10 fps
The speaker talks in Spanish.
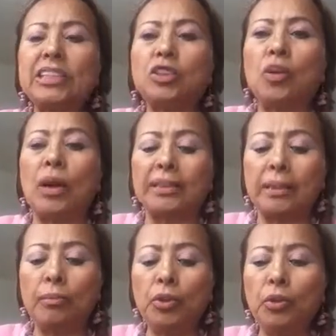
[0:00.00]
esto lo
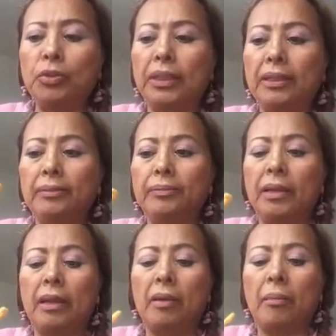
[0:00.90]
hace muy útil
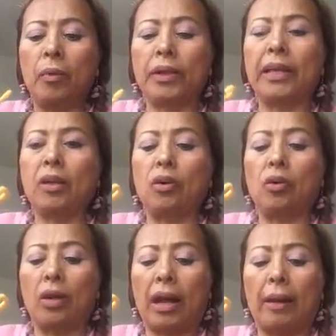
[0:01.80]
porque
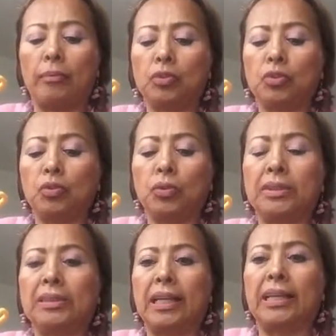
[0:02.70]
colocamos
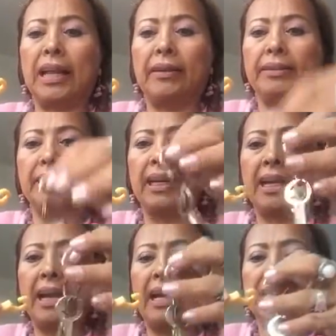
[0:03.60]
nuestras llaves de la
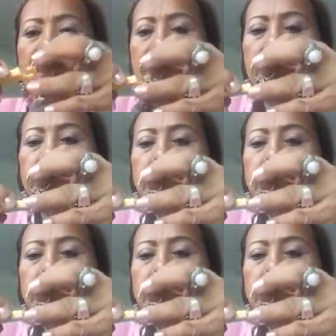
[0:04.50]
casa,